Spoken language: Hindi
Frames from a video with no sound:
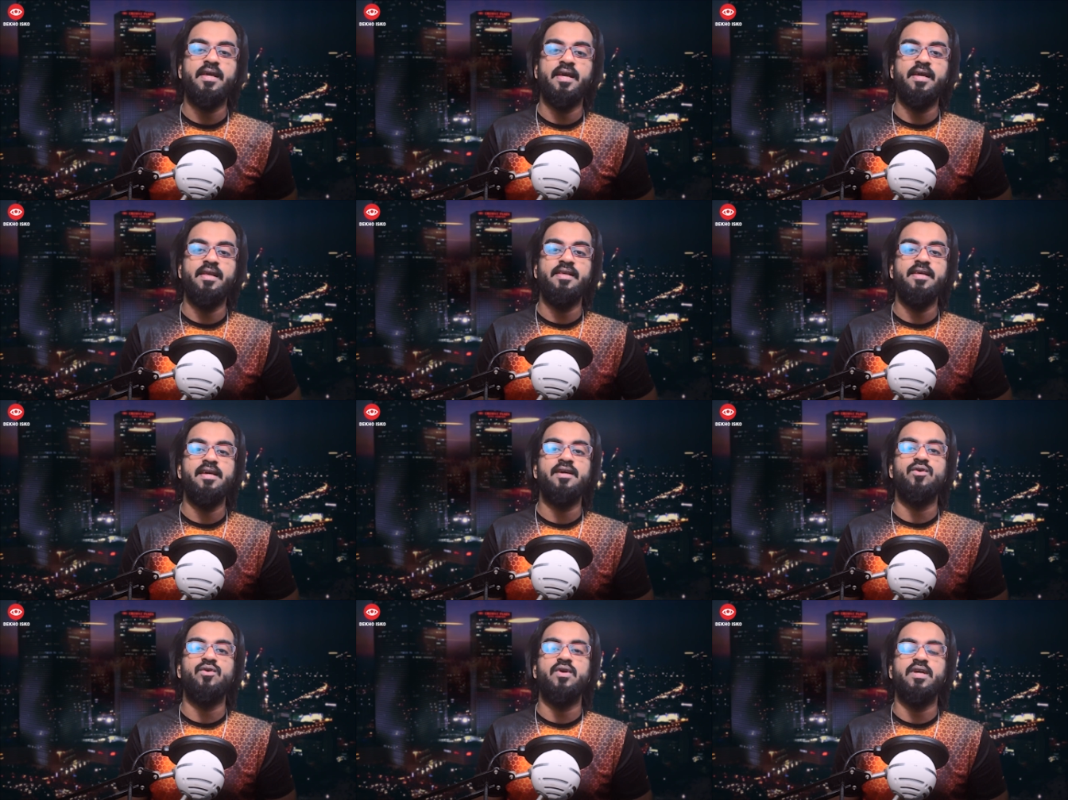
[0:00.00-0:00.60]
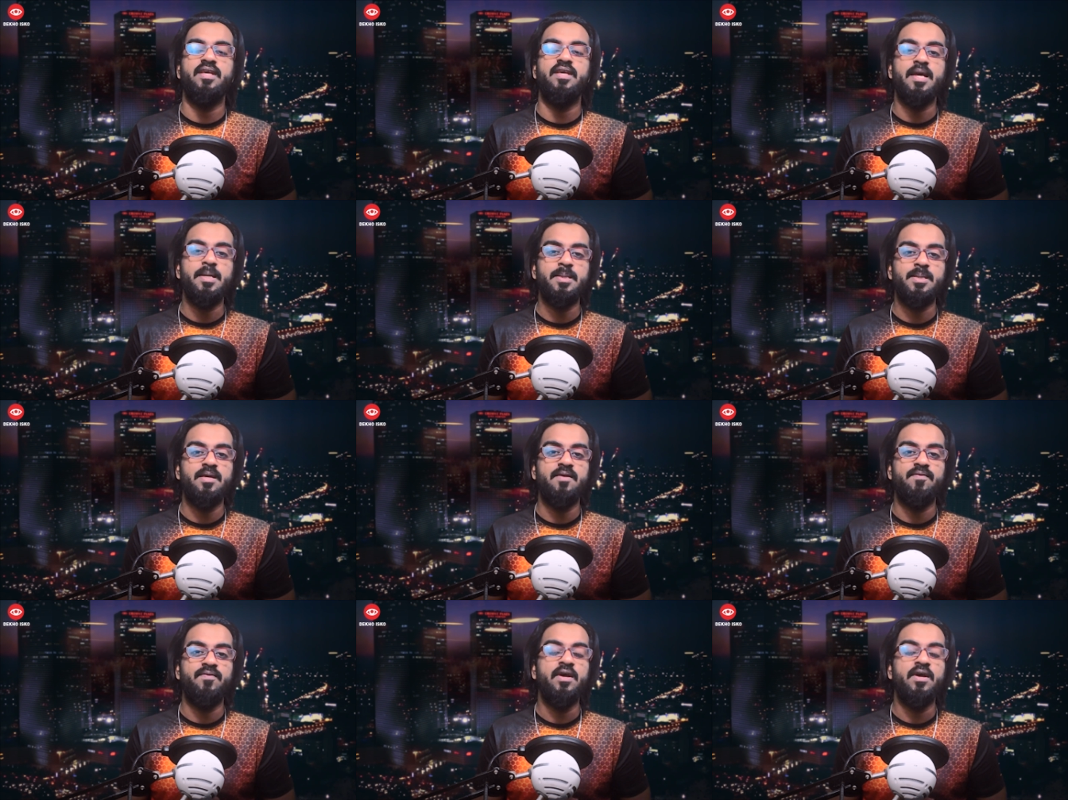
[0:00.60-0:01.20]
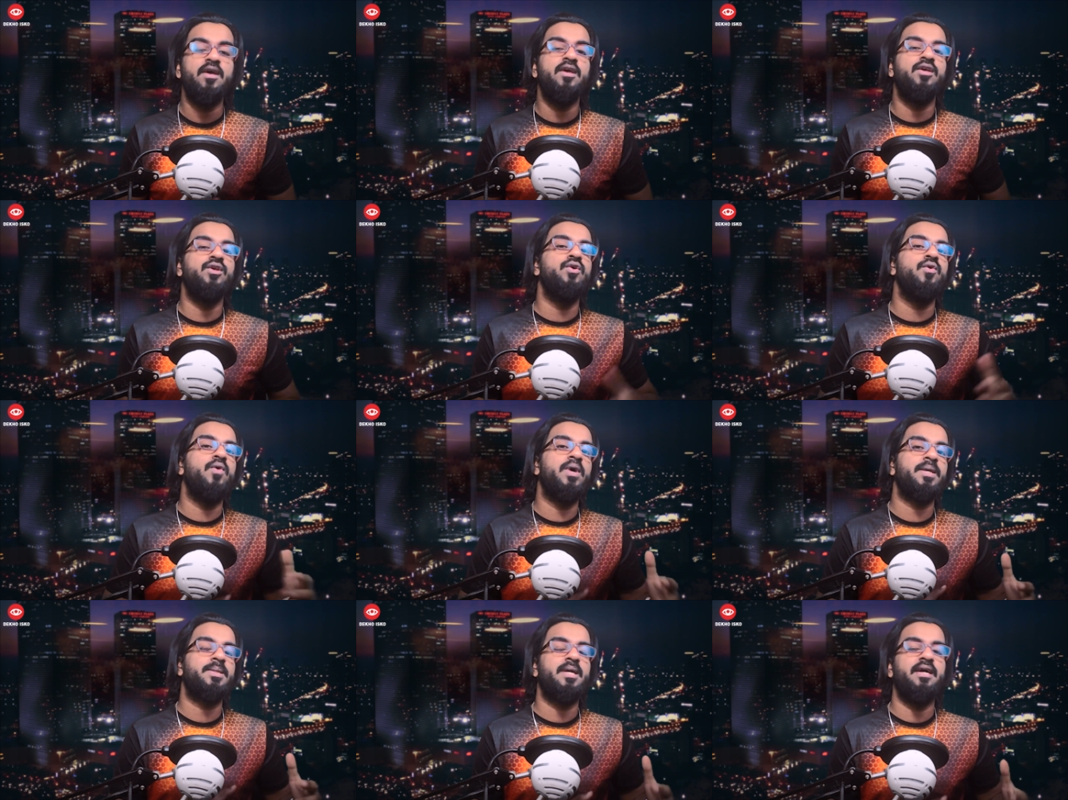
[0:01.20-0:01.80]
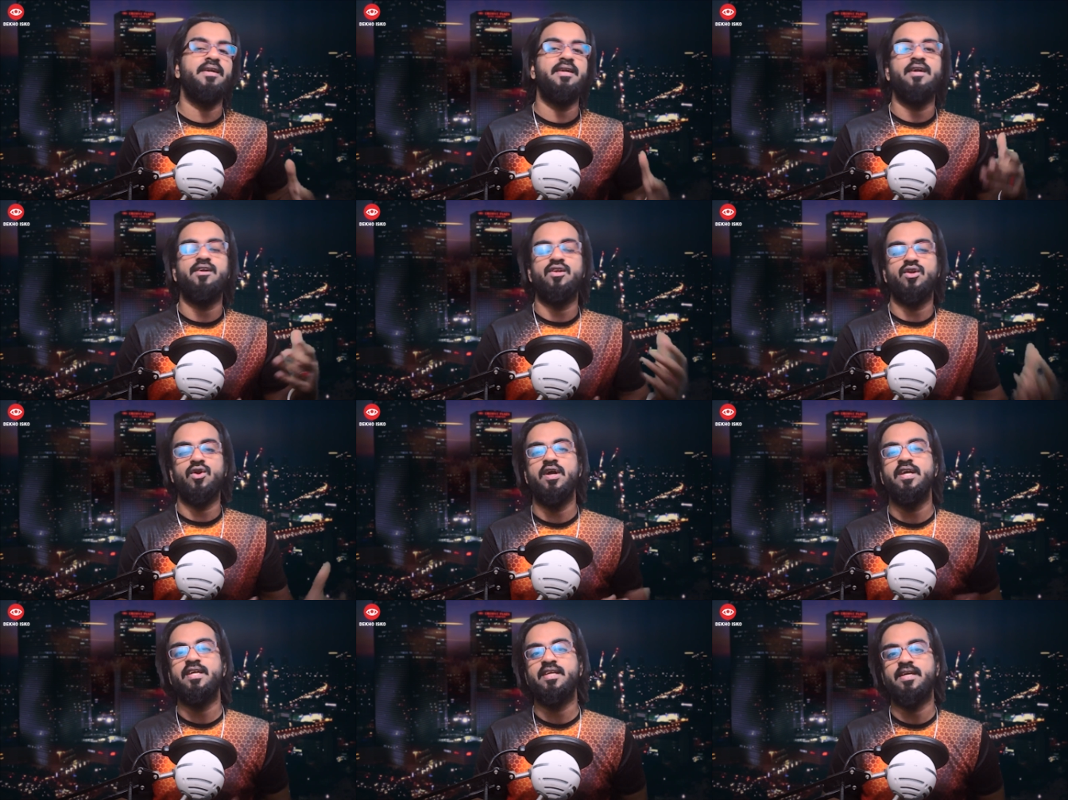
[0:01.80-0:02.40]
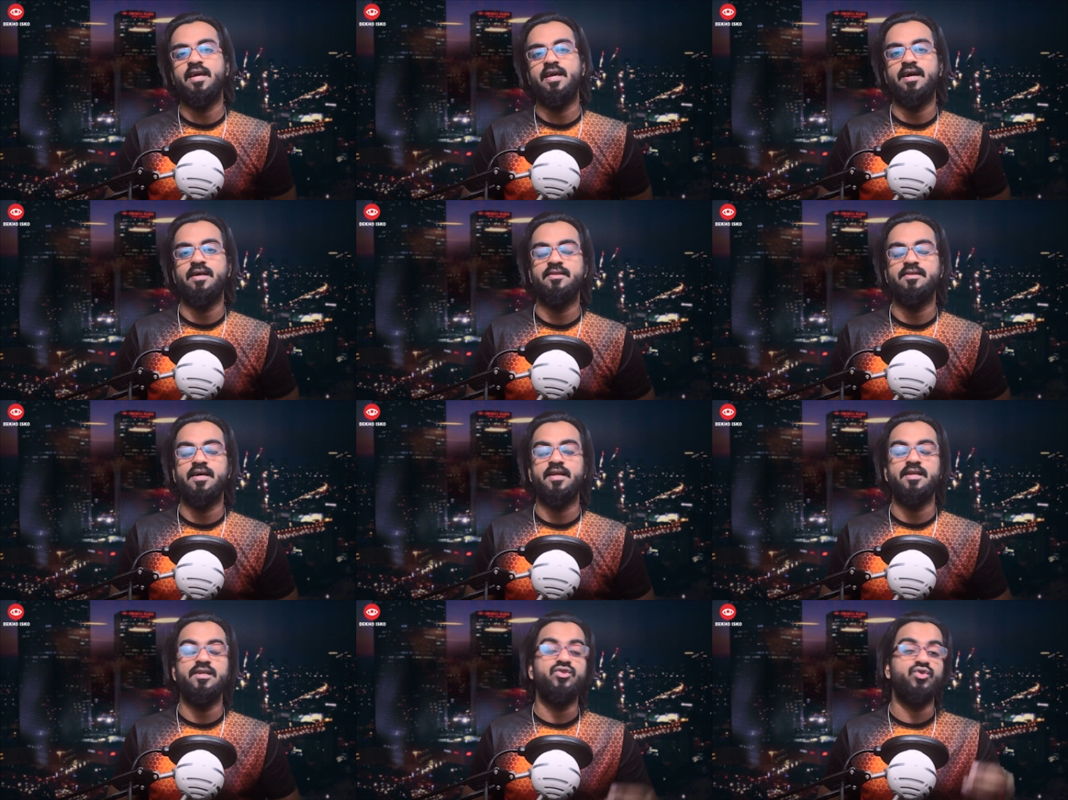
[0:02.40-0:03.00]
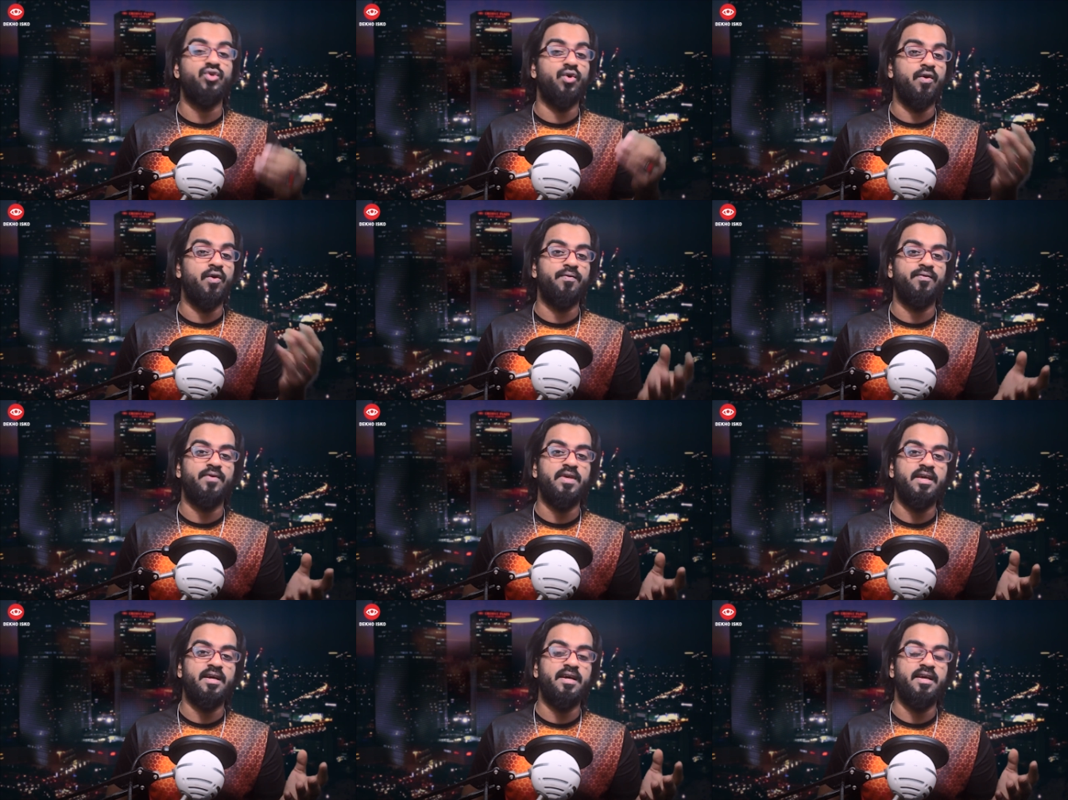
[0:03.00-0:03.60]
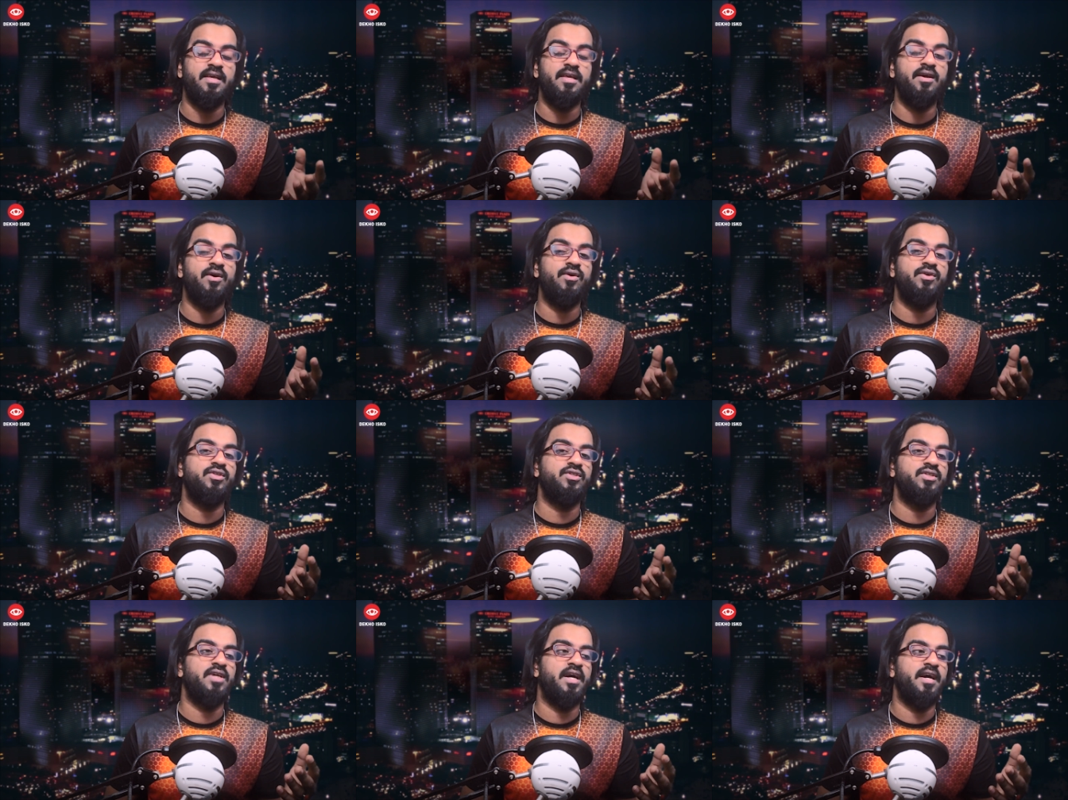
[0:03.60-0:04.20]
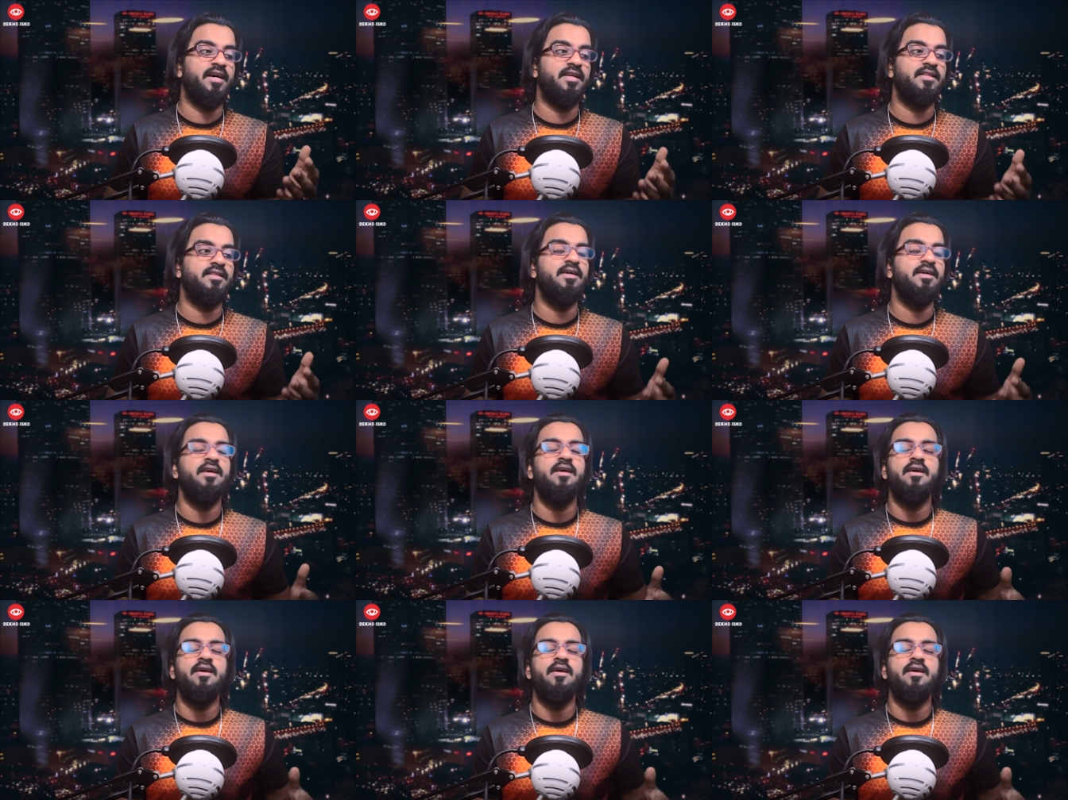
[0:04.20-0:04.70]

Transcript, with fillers: के लिए क्योंकि ये सिर्फ यूएस के डेटरॉइट के अंदर ही शो ऑफ की गई है और शायद